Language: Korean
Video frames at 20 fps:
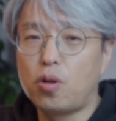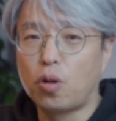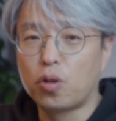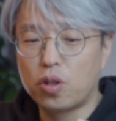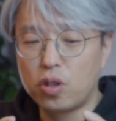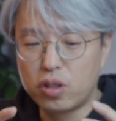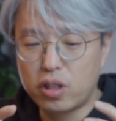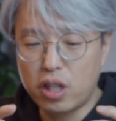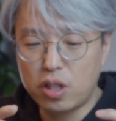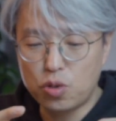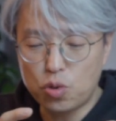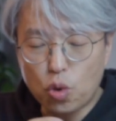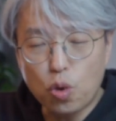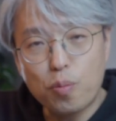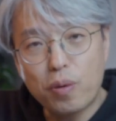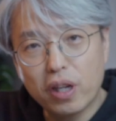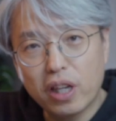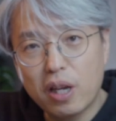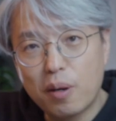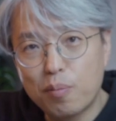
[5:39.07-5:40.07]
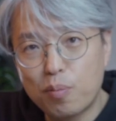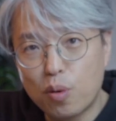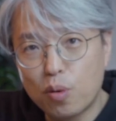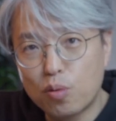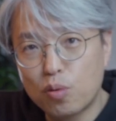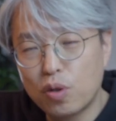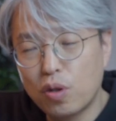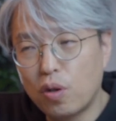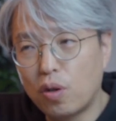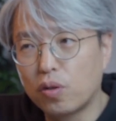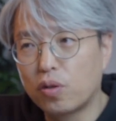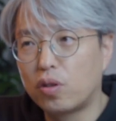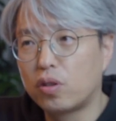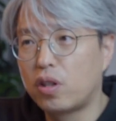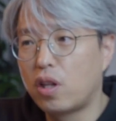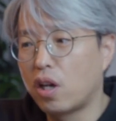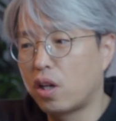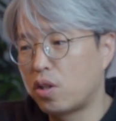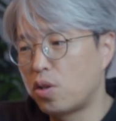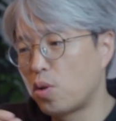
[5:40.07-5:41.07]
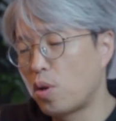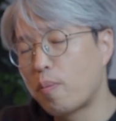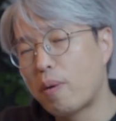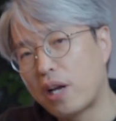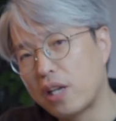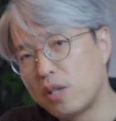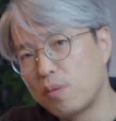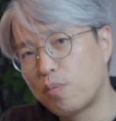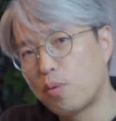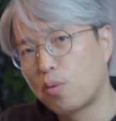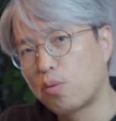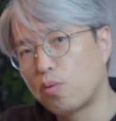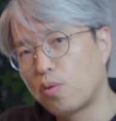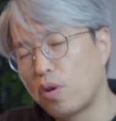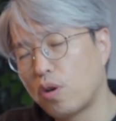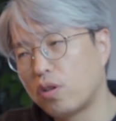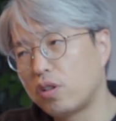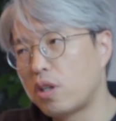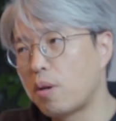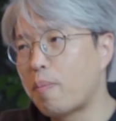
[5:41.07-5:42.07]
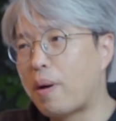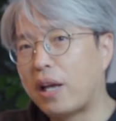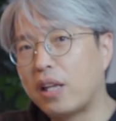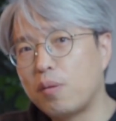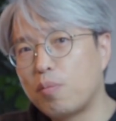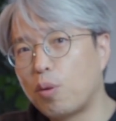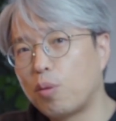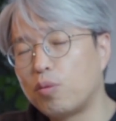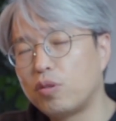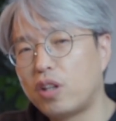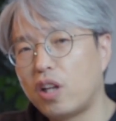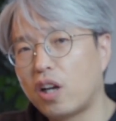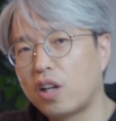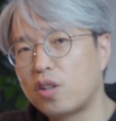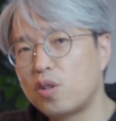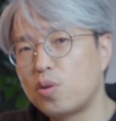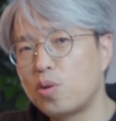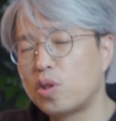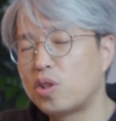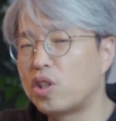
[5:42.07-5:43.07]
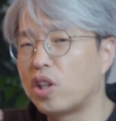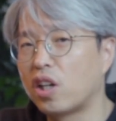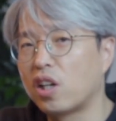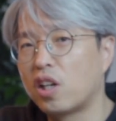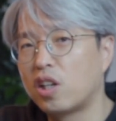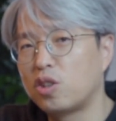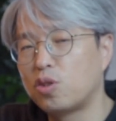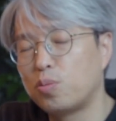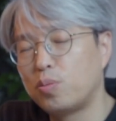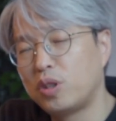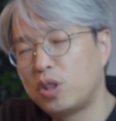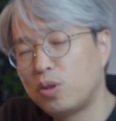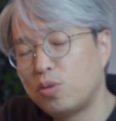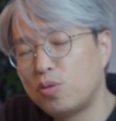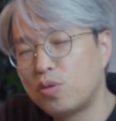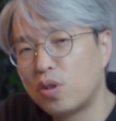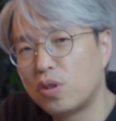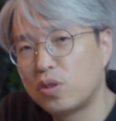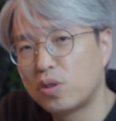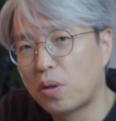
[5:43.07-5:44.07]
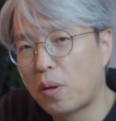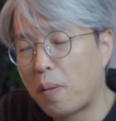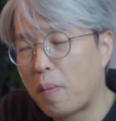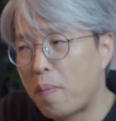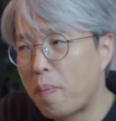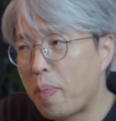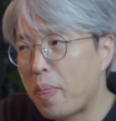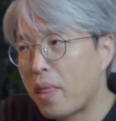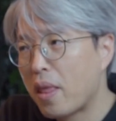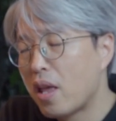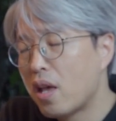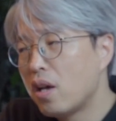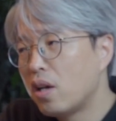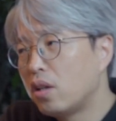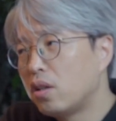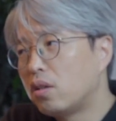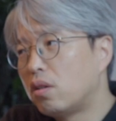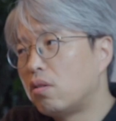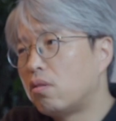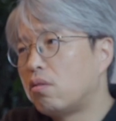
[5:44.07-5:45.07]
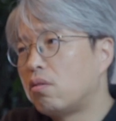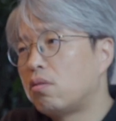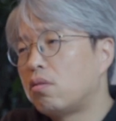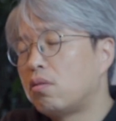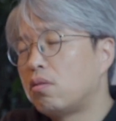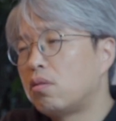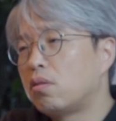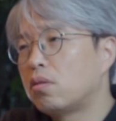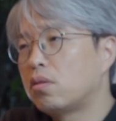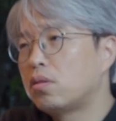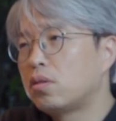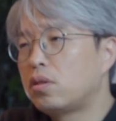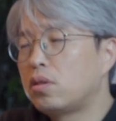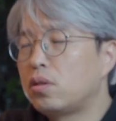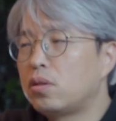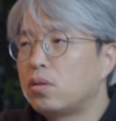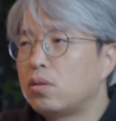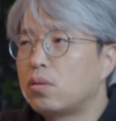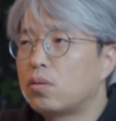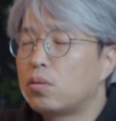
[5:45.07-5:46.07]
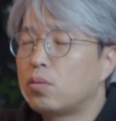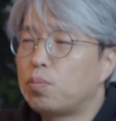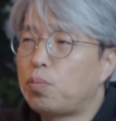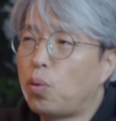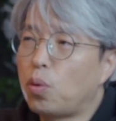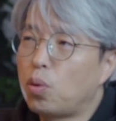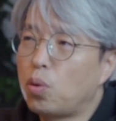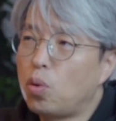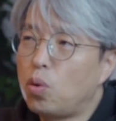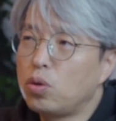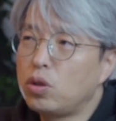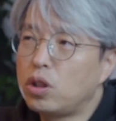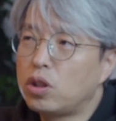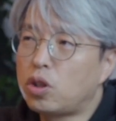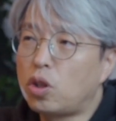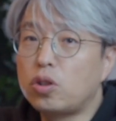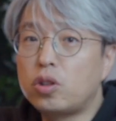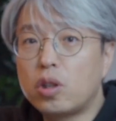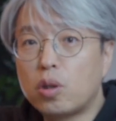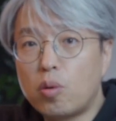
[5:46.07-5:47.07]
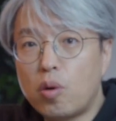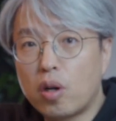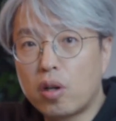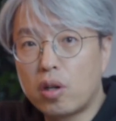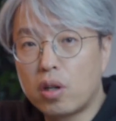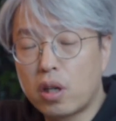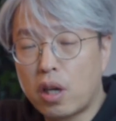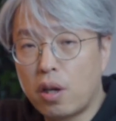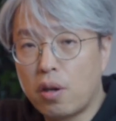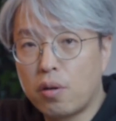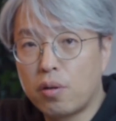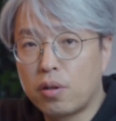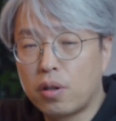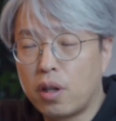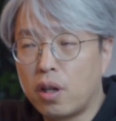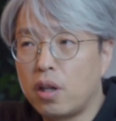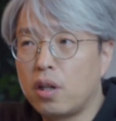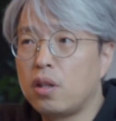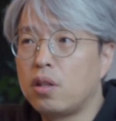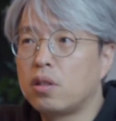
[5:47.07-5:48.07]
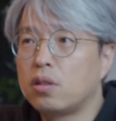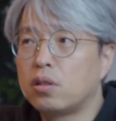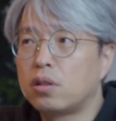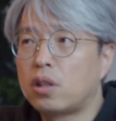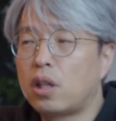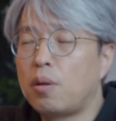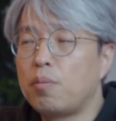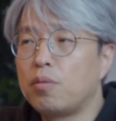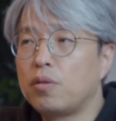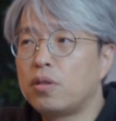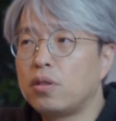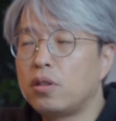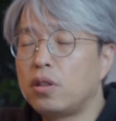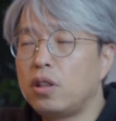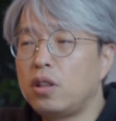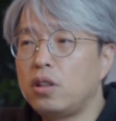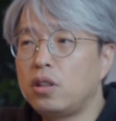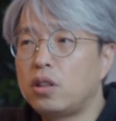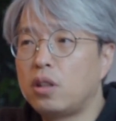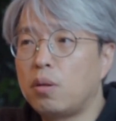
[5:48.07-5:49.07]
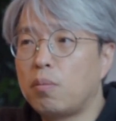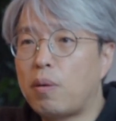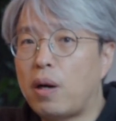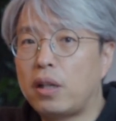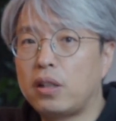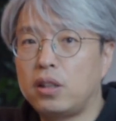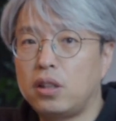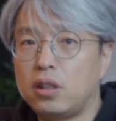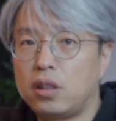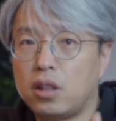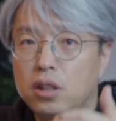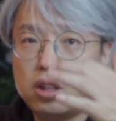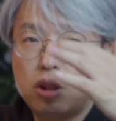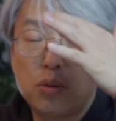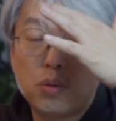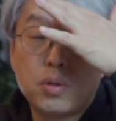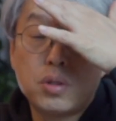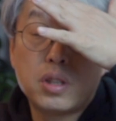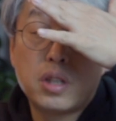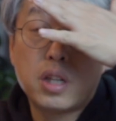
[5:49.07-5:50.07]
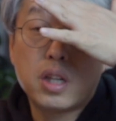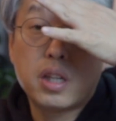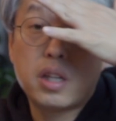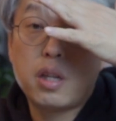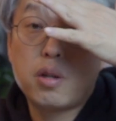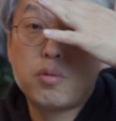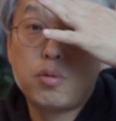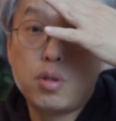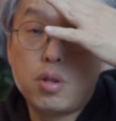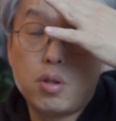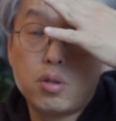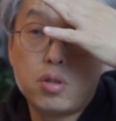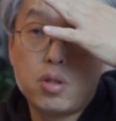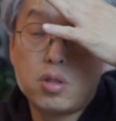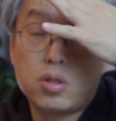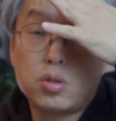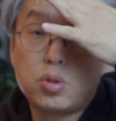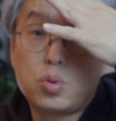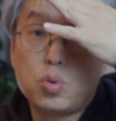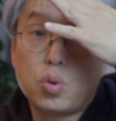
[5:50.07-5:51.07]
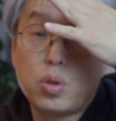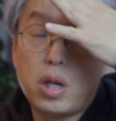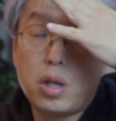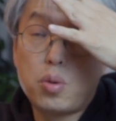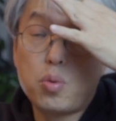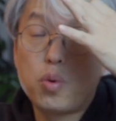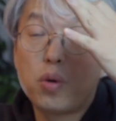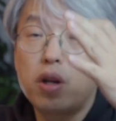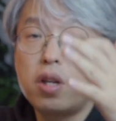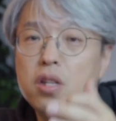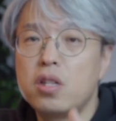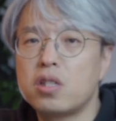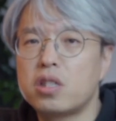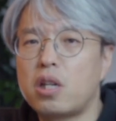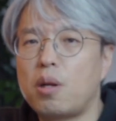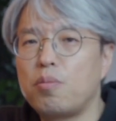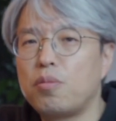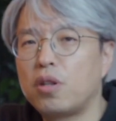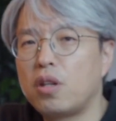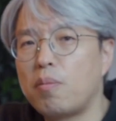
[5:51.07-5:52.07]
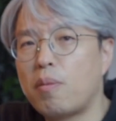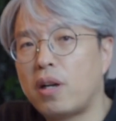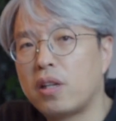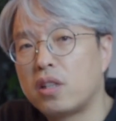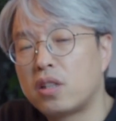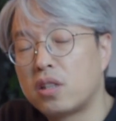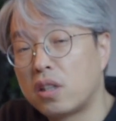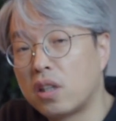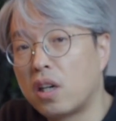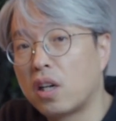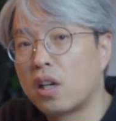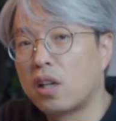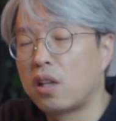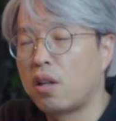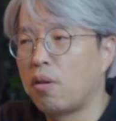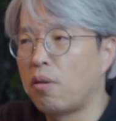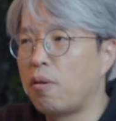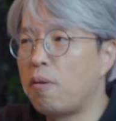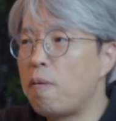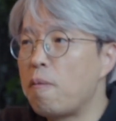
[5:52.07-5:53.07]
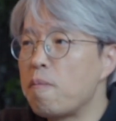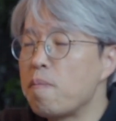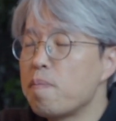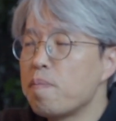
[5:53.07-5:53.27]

어떨 때는 조금밖에 안 뽑고요. 어떨 때 같은 경우 많이 뽑고요. 근데 많이 뽑을 때 같은 경우 들어가기가 좀 쉬운 거죠. 어, 그 보통 이제 전자공학과 계열에 있는 사람들이 이제 많이 이제 지원을 하게 되고요. 근데 그쪽 계통에 있는 사람들이 많이 들어가게 돼요.